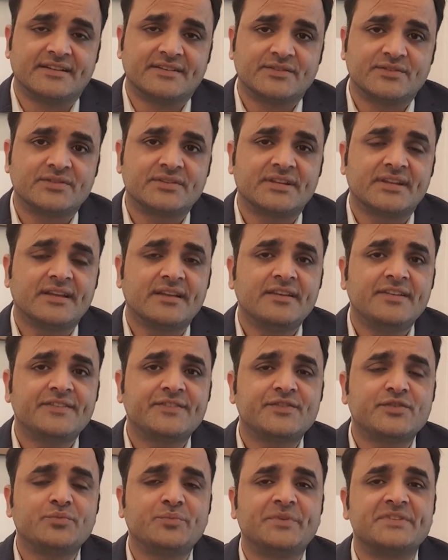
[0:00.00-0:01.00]
तो
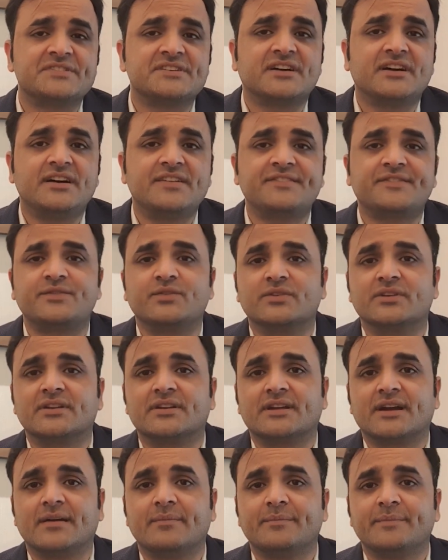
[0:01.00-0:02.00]
तैयलीस सौ पचास
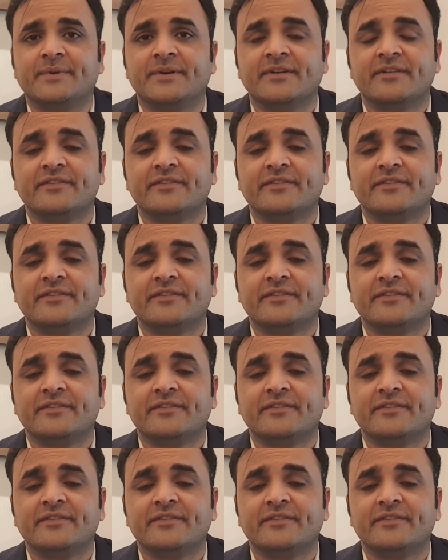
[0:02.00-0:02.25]
डॉलर आप